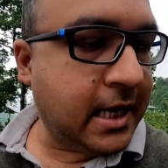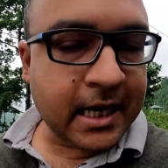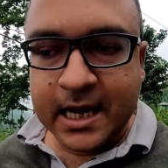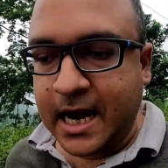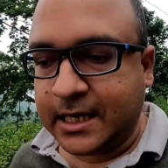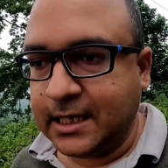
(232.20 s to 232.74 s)

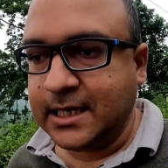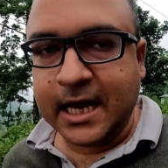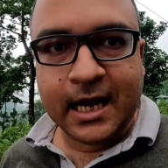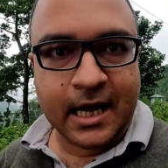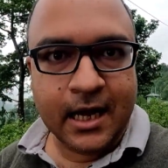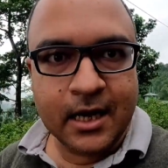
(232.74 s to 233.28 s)
এখানে একটা
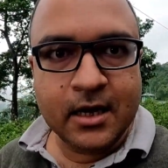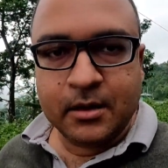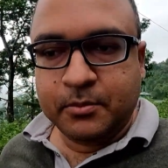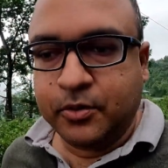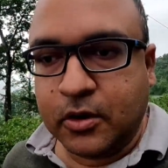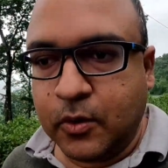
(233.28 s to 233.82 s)
জায়গা
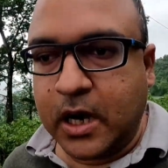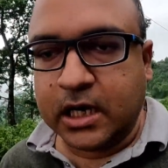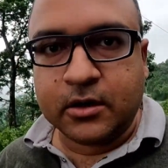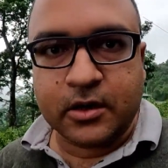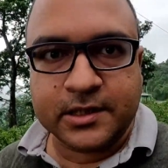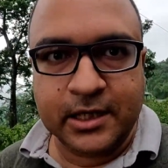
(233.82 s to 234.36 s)
পুরো
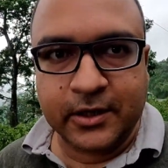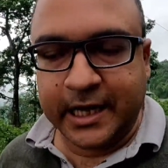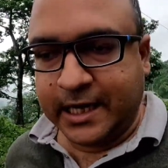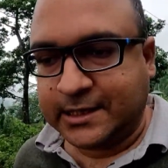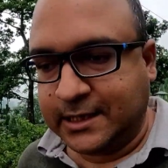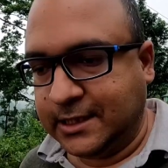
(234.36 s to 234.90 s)
ওয়াটার ক্রসিং
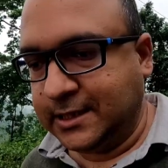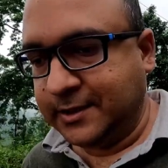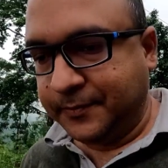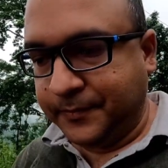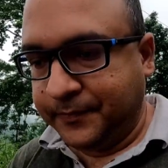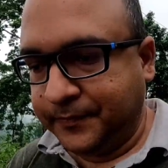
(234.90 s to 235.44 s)
হয়ে গেছে
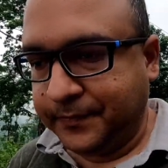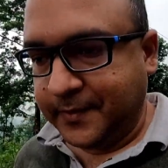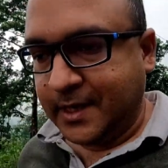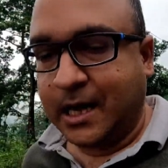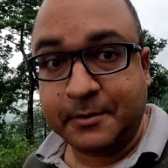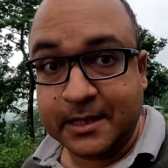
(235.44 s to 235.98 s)

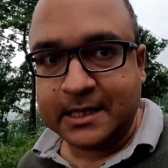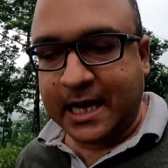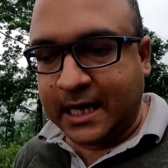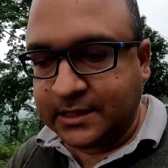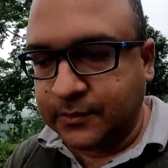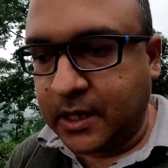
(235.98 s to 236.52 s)
আপনাদের
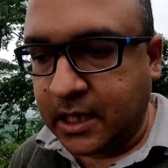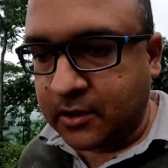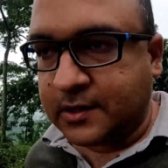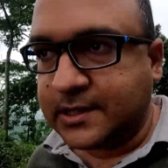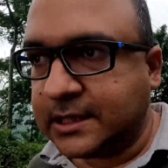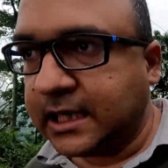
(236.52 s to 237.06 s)
দেখাচ্ছি ওয়াটার
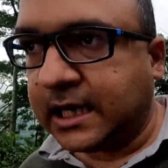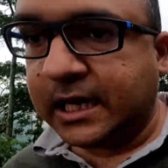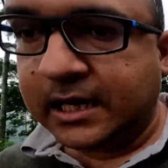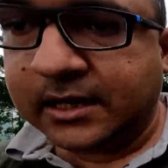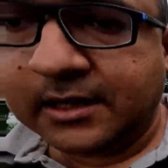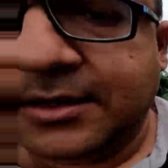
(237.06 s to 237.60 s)
ক্রসিংটা কী